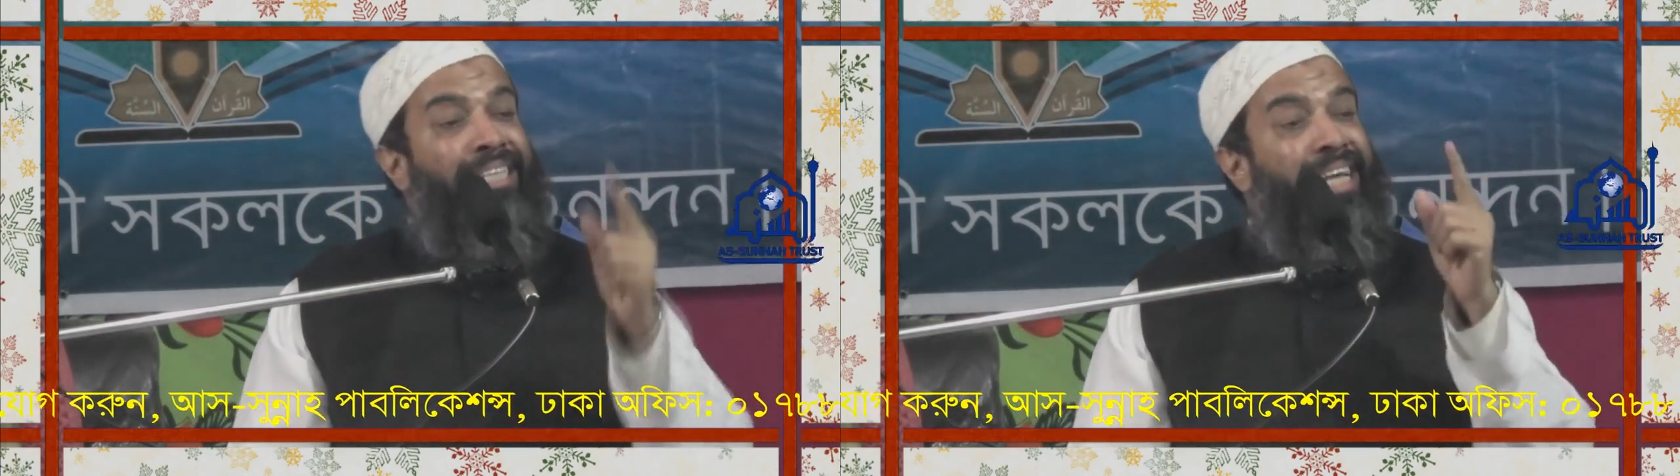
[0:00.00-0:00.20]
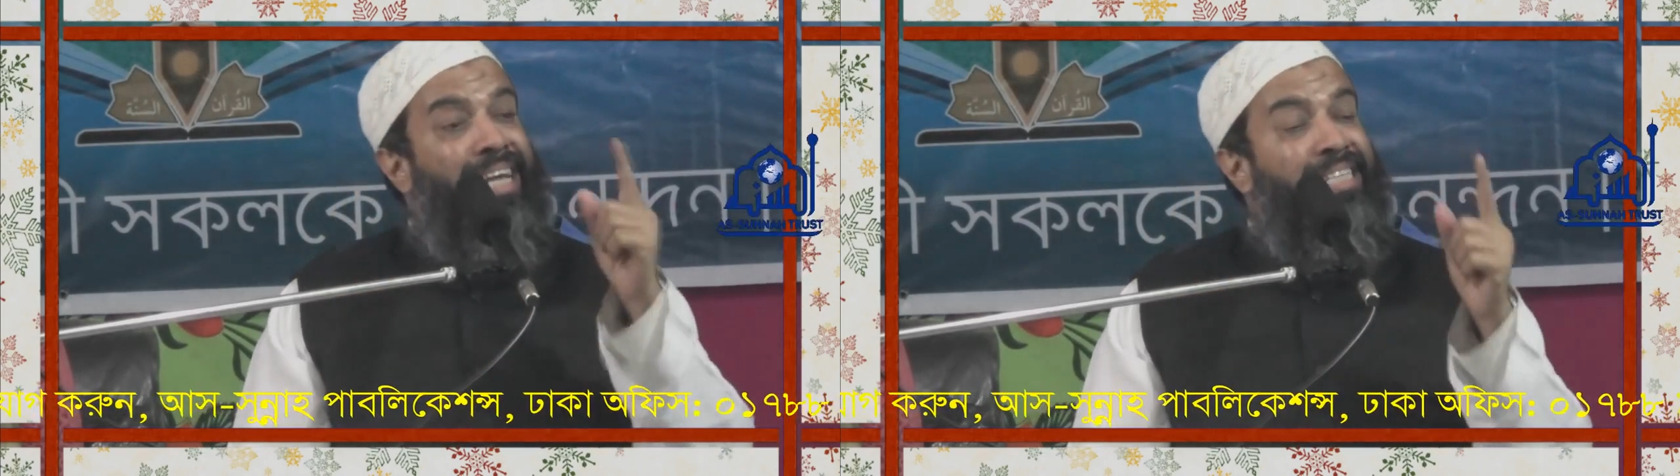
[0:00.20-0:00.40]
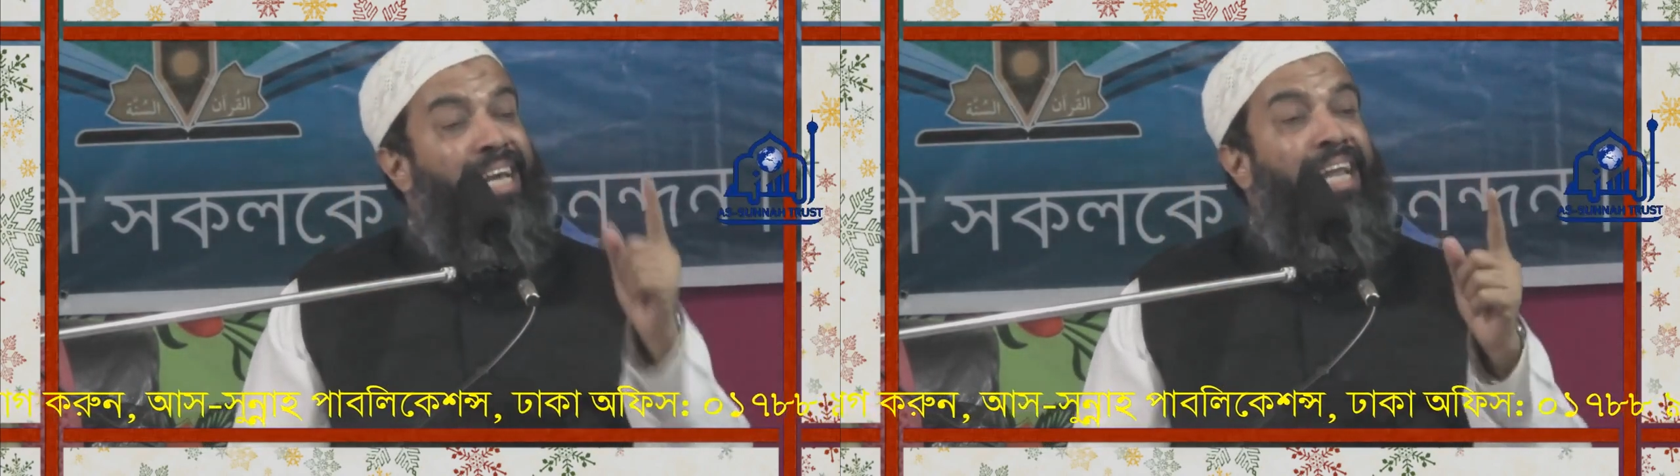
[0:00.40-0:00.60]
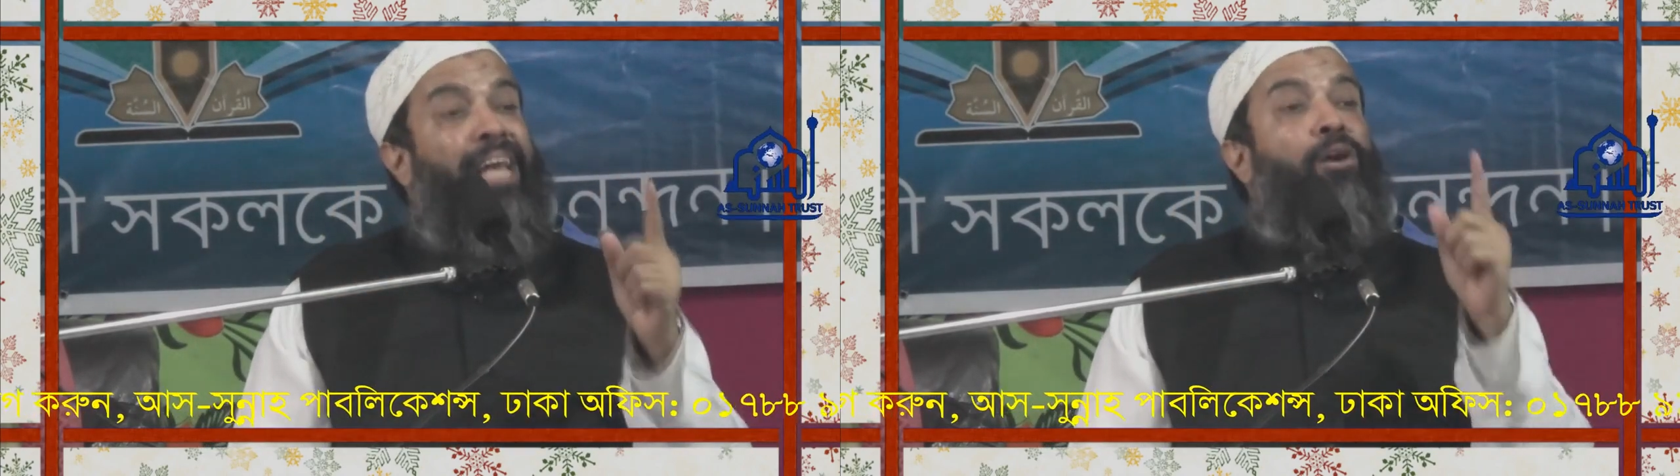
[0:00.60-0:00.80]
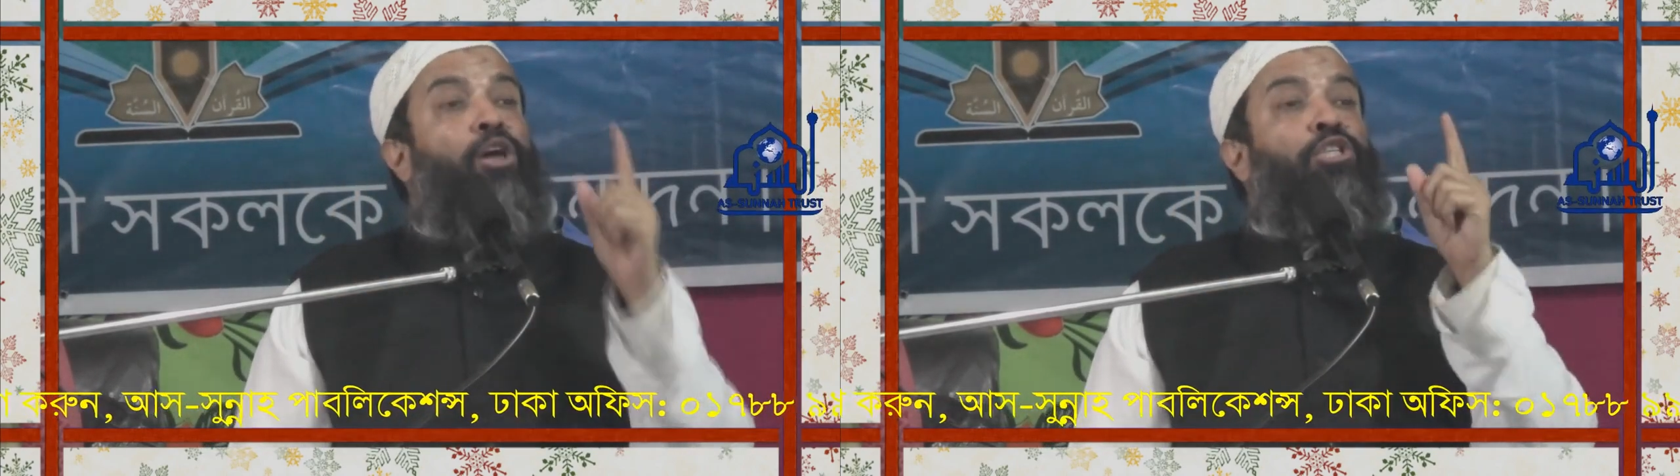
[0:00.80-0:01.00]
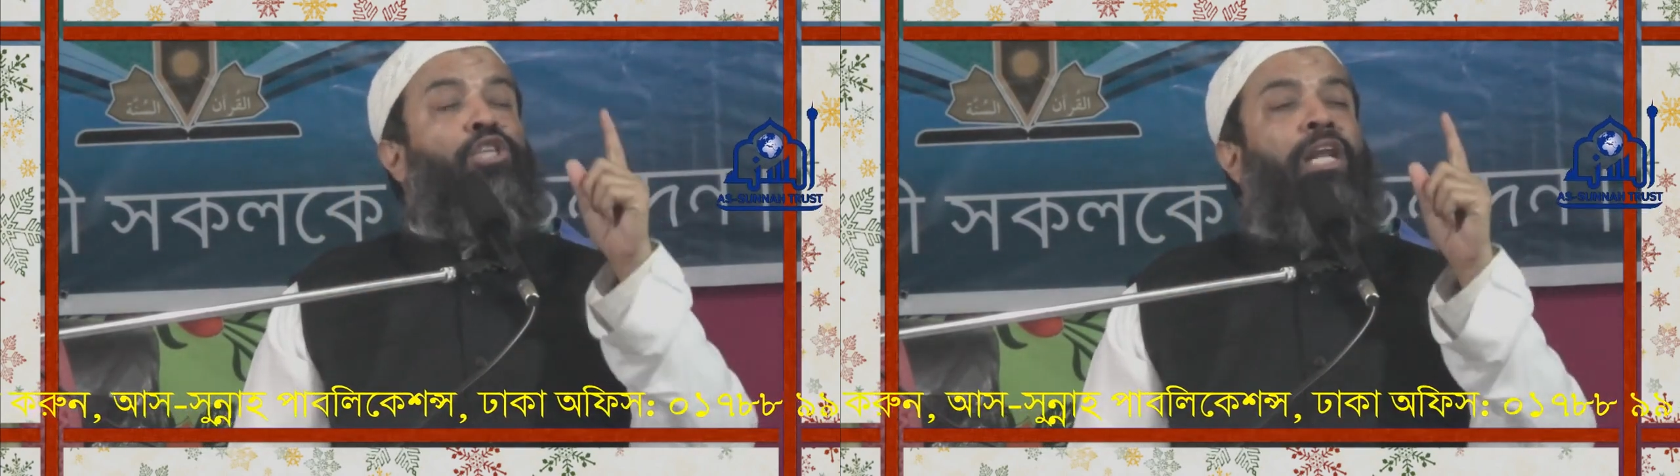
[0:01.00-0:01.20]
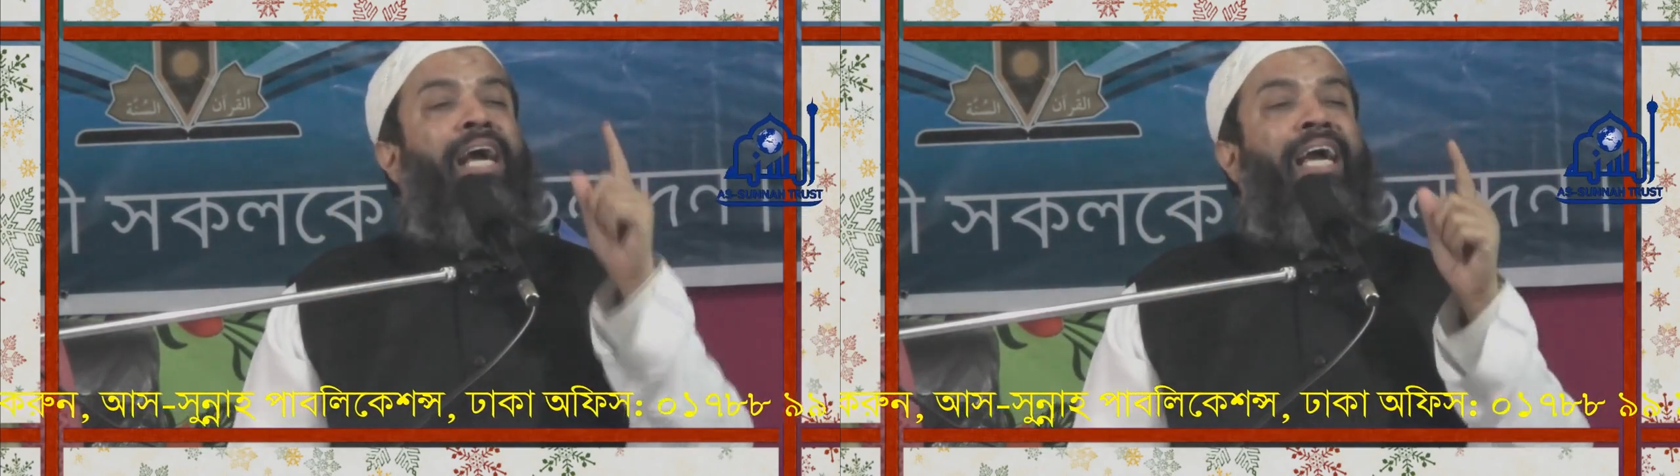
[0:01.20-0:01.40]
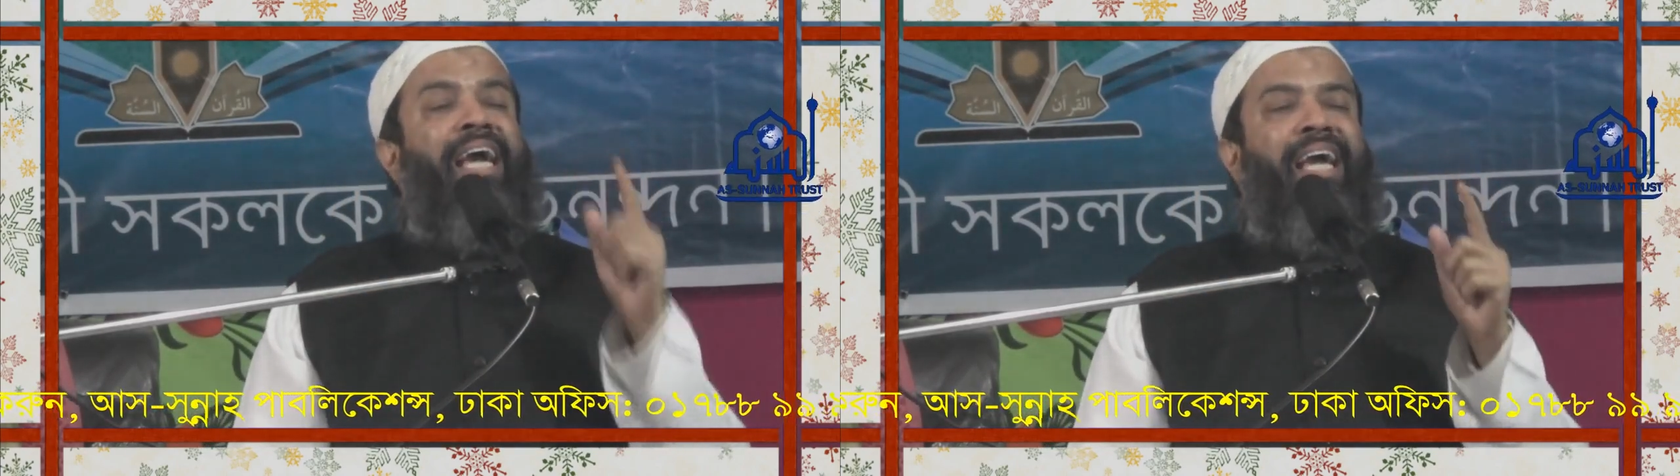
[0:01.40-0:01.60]
যে ছেলের কষ্ট
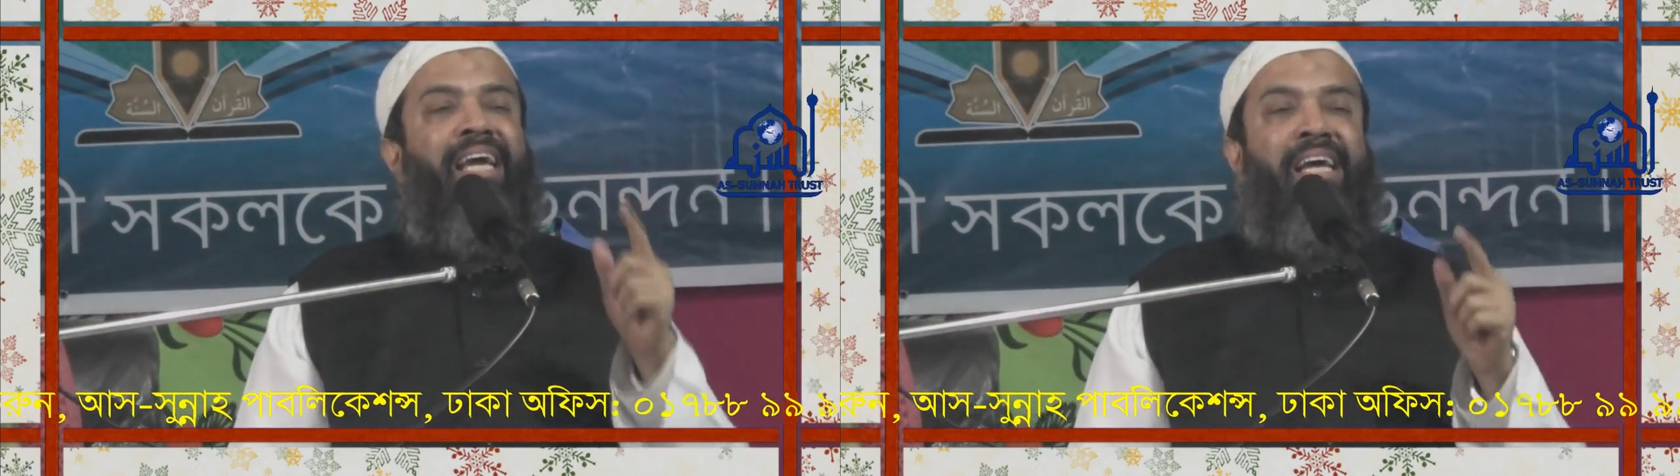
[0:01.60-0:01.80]
লাগে